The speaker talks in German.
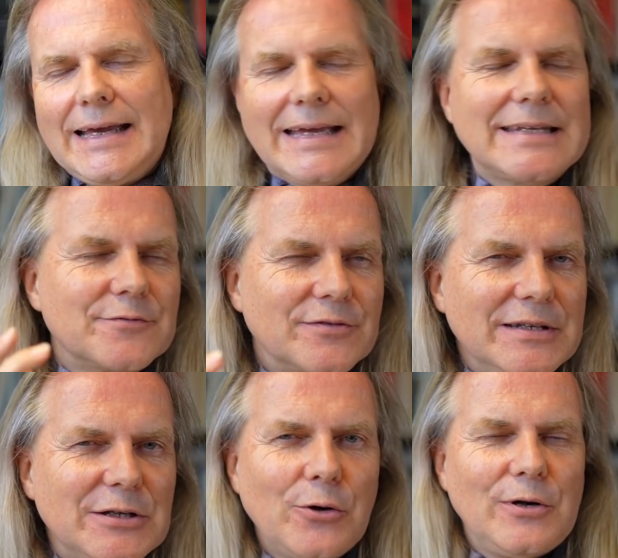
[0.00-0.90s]
Active
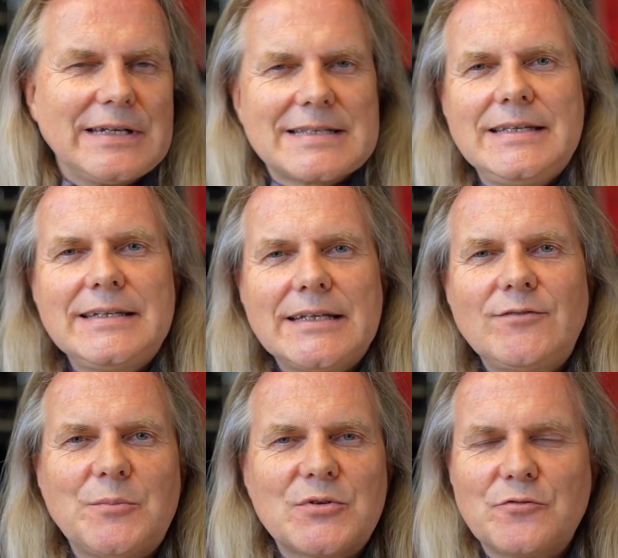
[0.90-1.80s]
Recall, das klingt
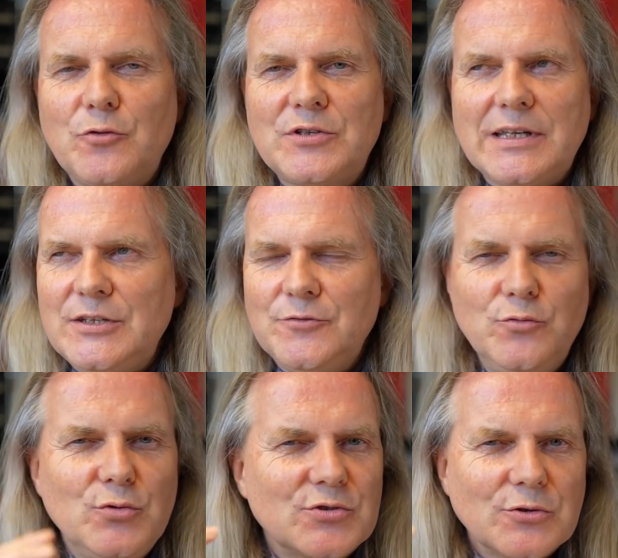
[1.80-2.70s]
irgendwie immer so fürchterlich
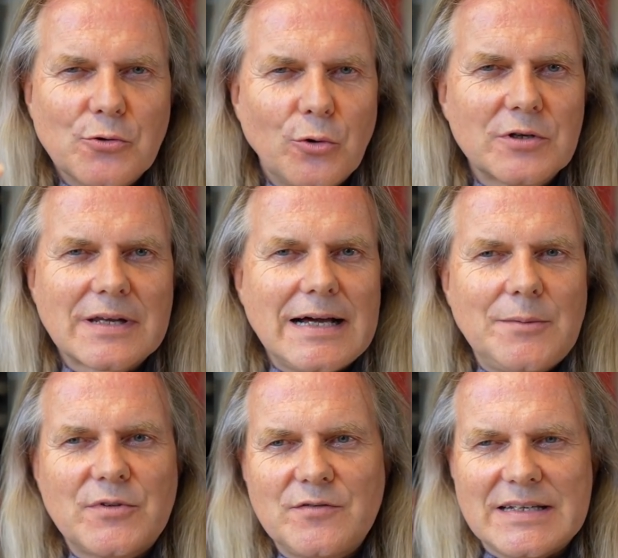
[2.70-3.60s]
wüst und
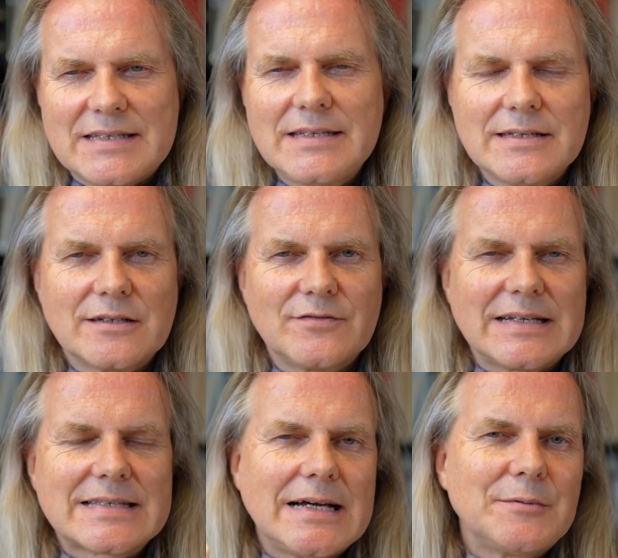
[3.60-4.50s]
hochtrabend und weiß ich
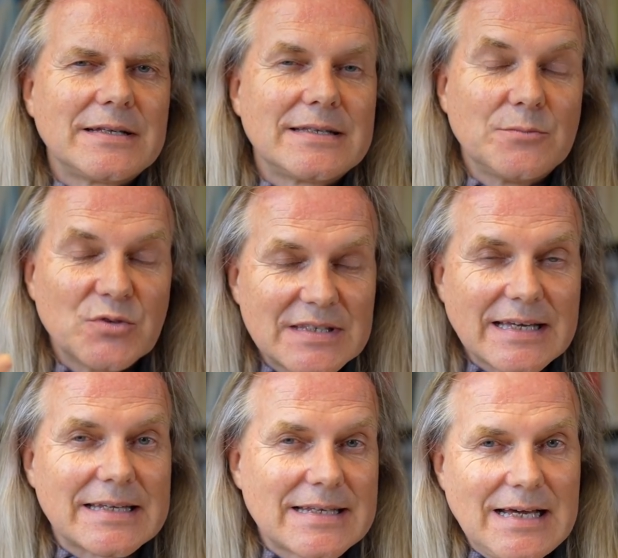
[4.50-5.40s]
irgendwas, aber Sie müssen
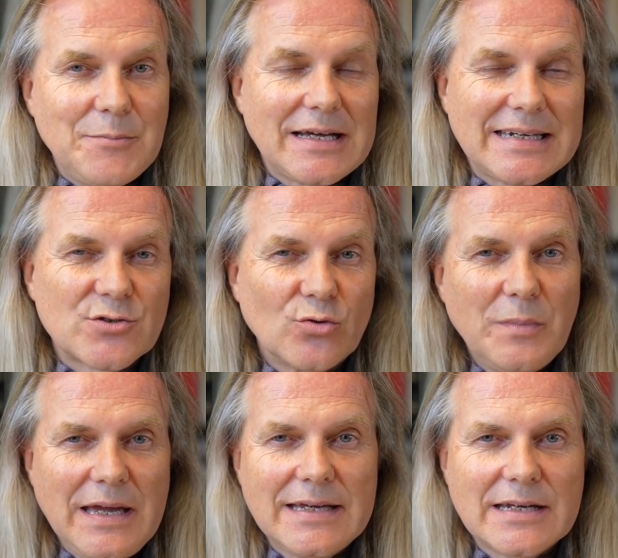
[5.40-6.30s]
sich eines klar machen, das
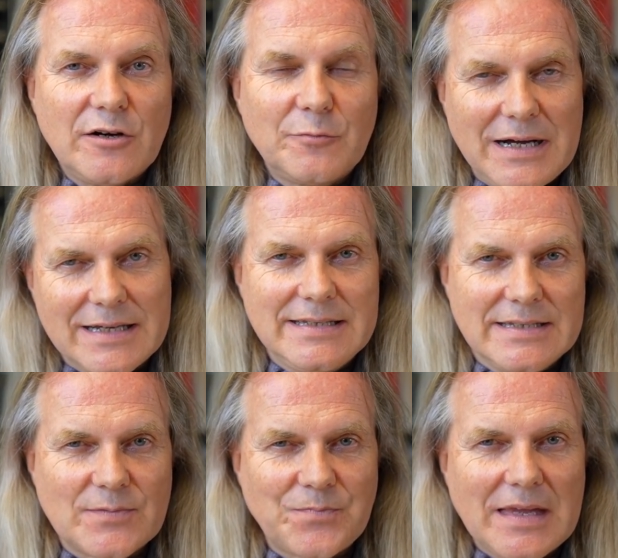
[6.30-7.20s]
Rumhängen auf
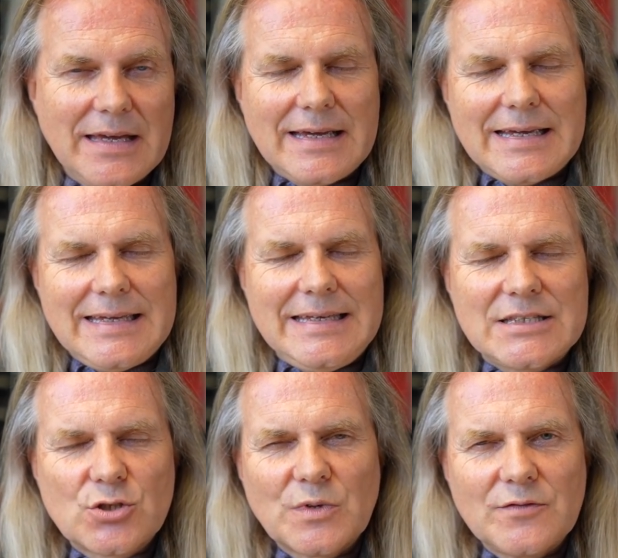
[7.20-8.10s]
Partys
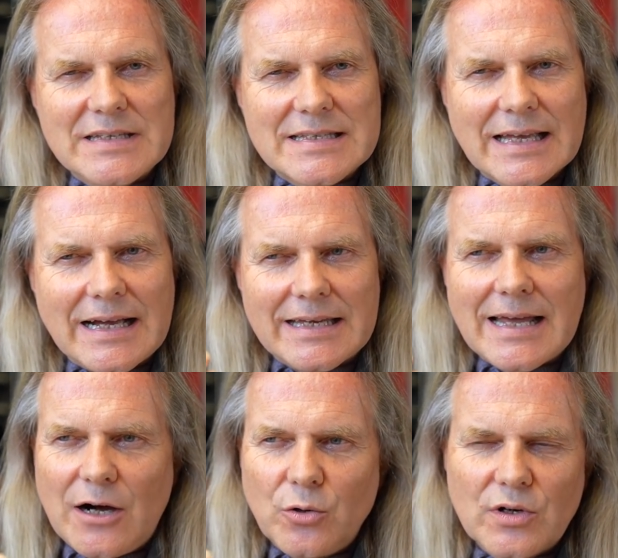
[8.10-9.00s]
ist zum gewissen
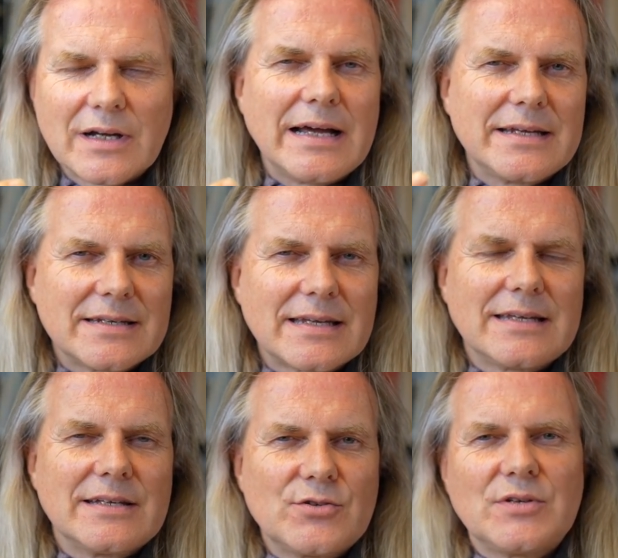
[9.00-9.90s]
Grade auch ein
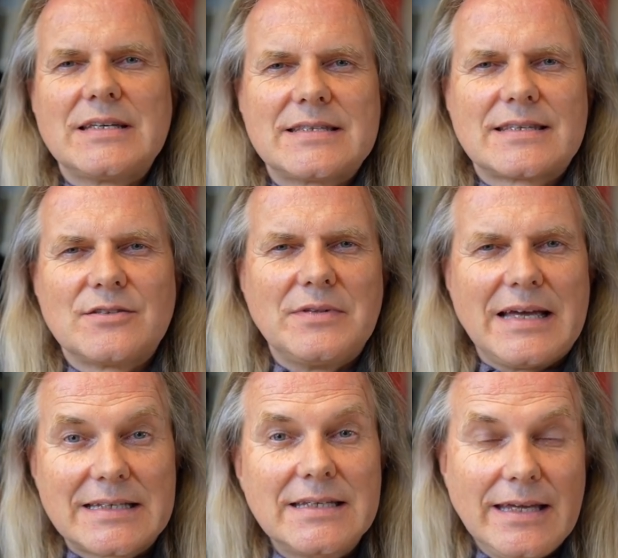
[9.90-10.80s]
äh, solches so ein
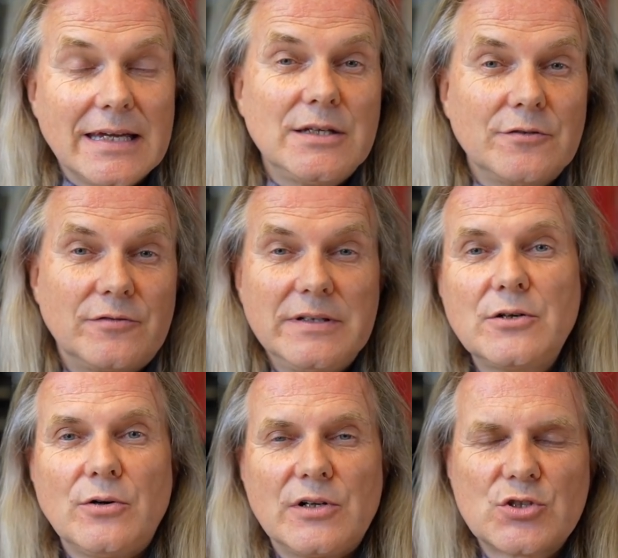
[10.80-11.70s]
Active
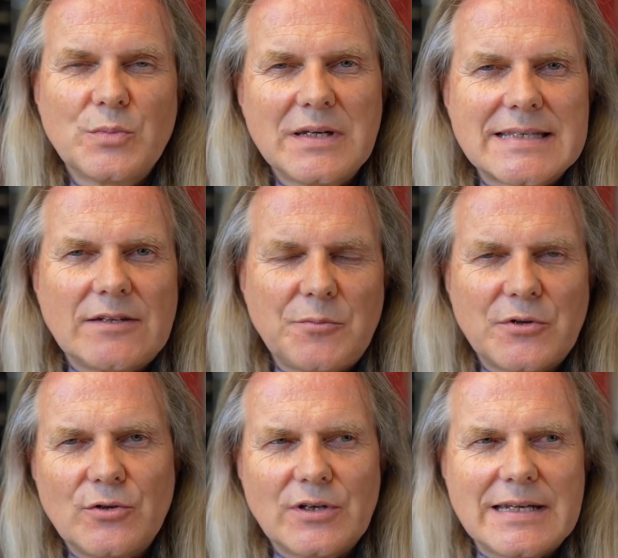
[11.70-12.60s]
Recall, zumindest dann, wenn
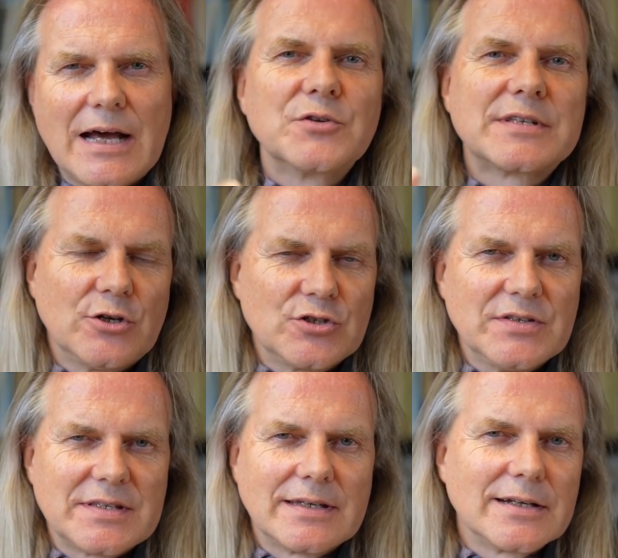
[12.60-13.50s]
man dort in Austausch
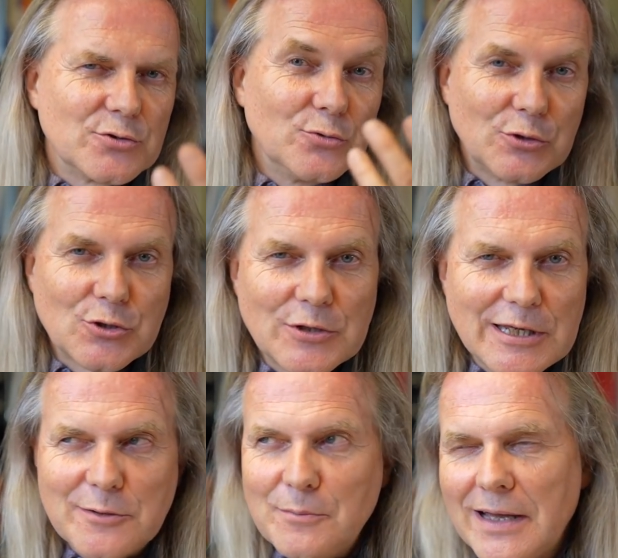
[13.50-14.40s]
ist. Ja? Also gute
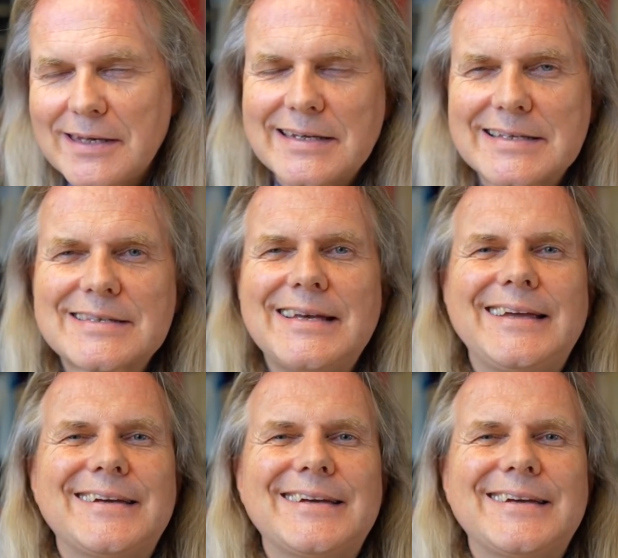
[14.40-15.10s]
Studenten machen das.